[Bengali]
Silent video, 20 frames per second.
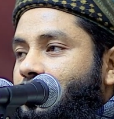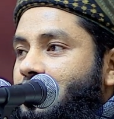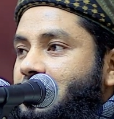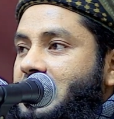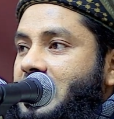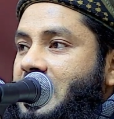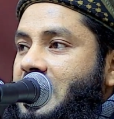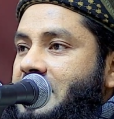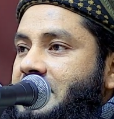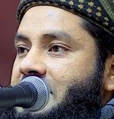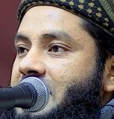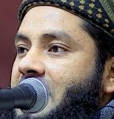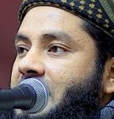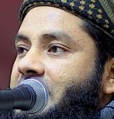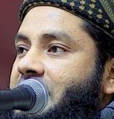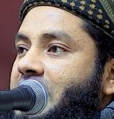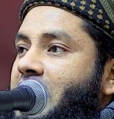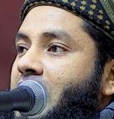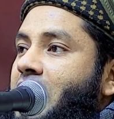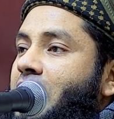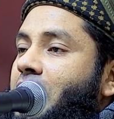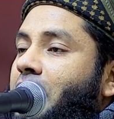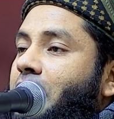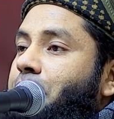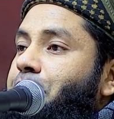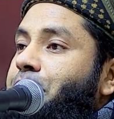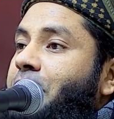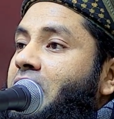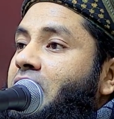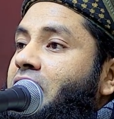তো যারা যাত্রা
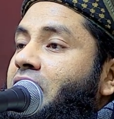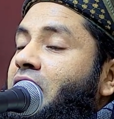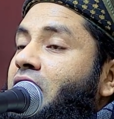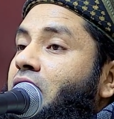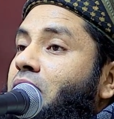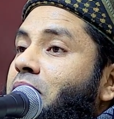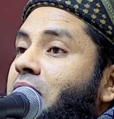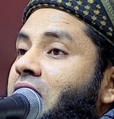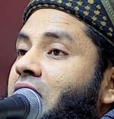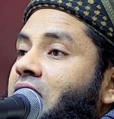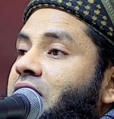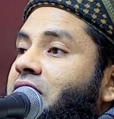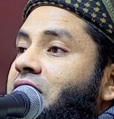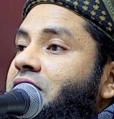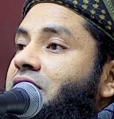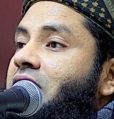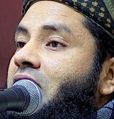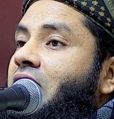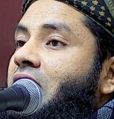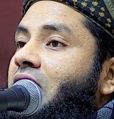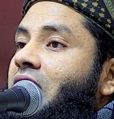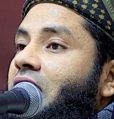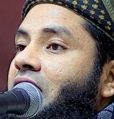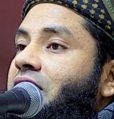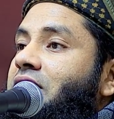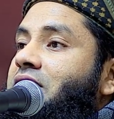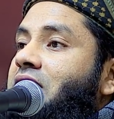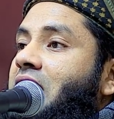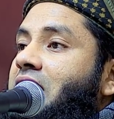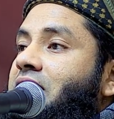প্যান্ডেল বানাতে
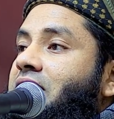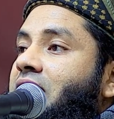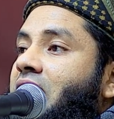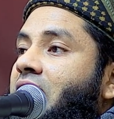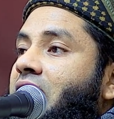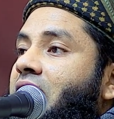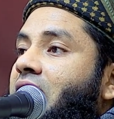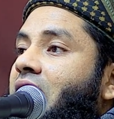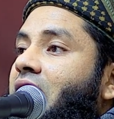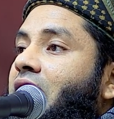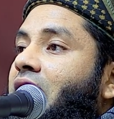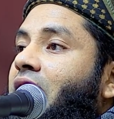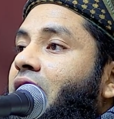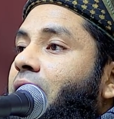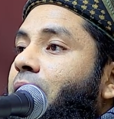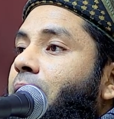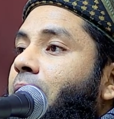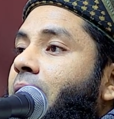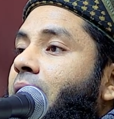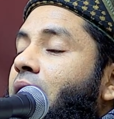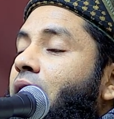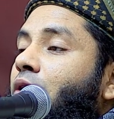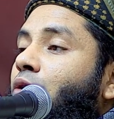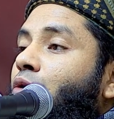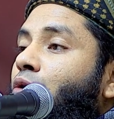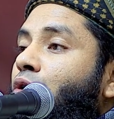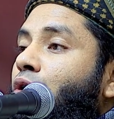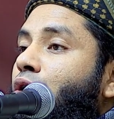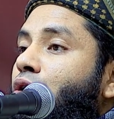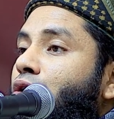চায় যাত্রার গানে
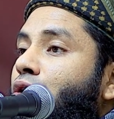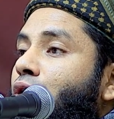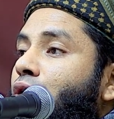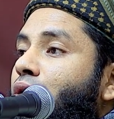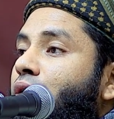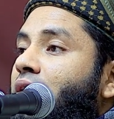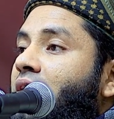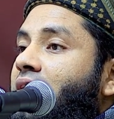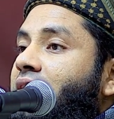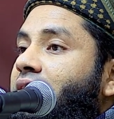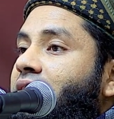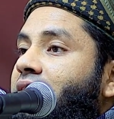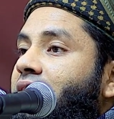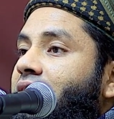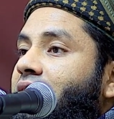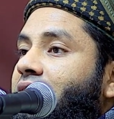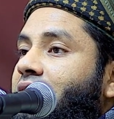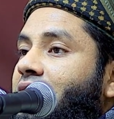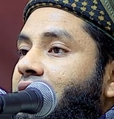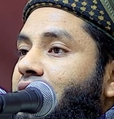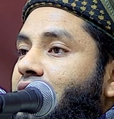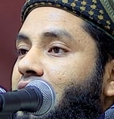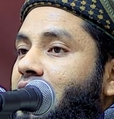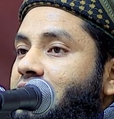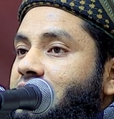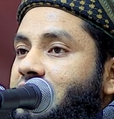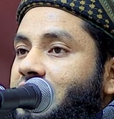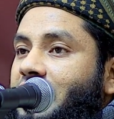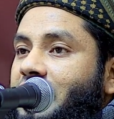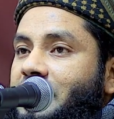উলঙ্গ নারীদেরকে
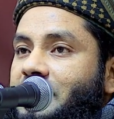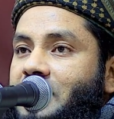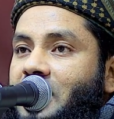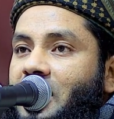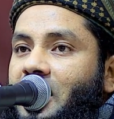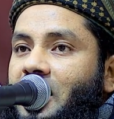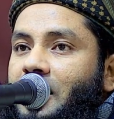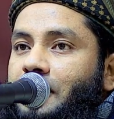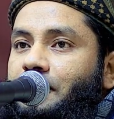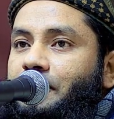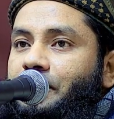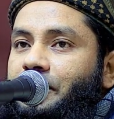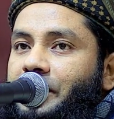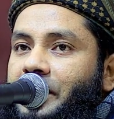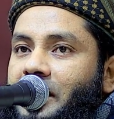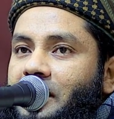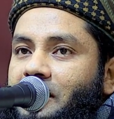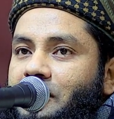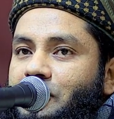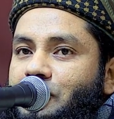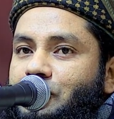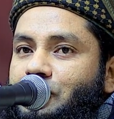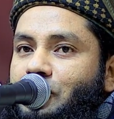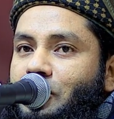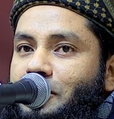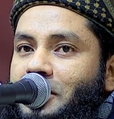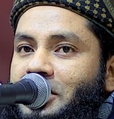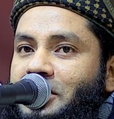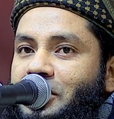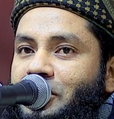নাচিয়ে যারা
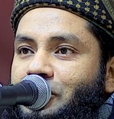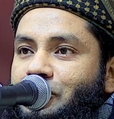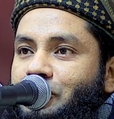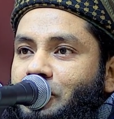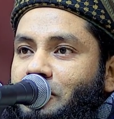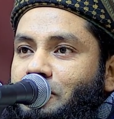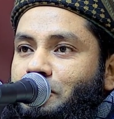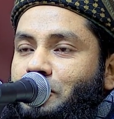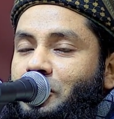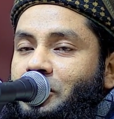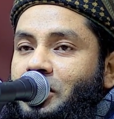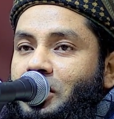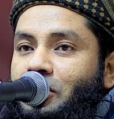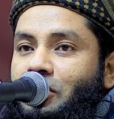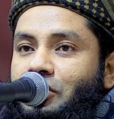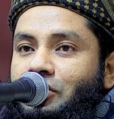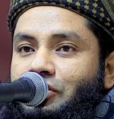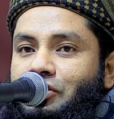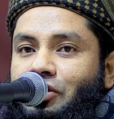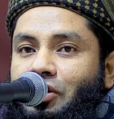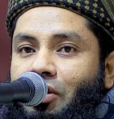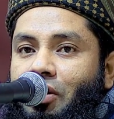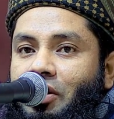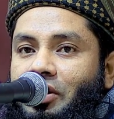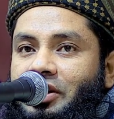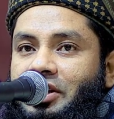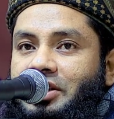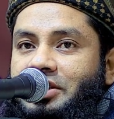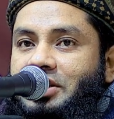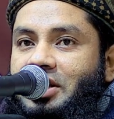সমাজের সভ্যতা নষ্ট
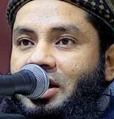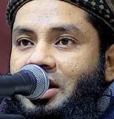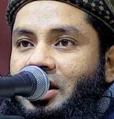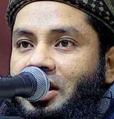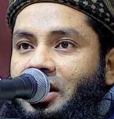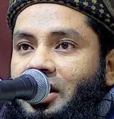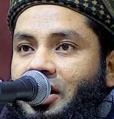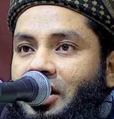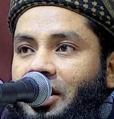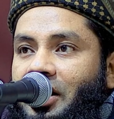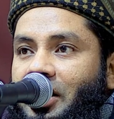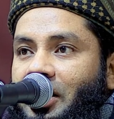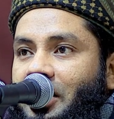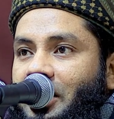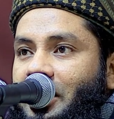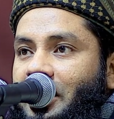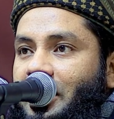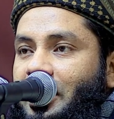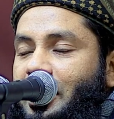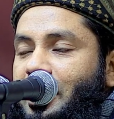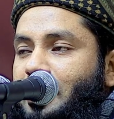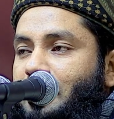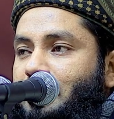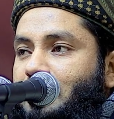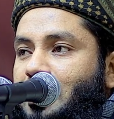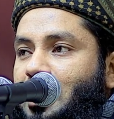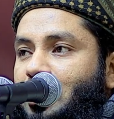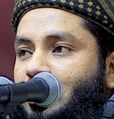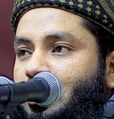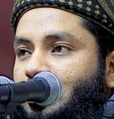করতে চায় এরা
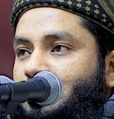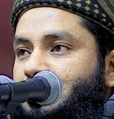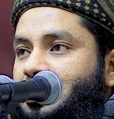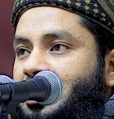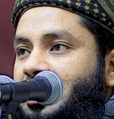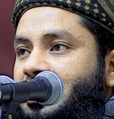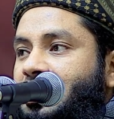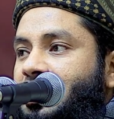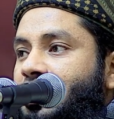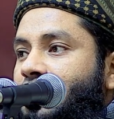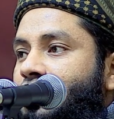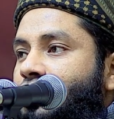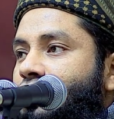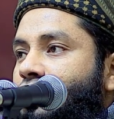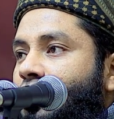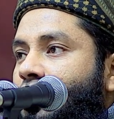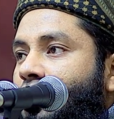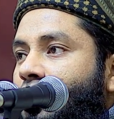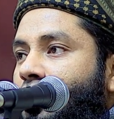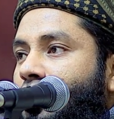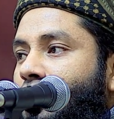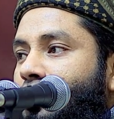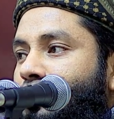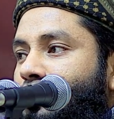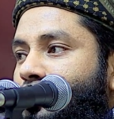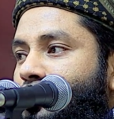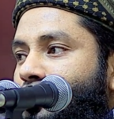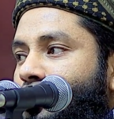মানব জাতির চরম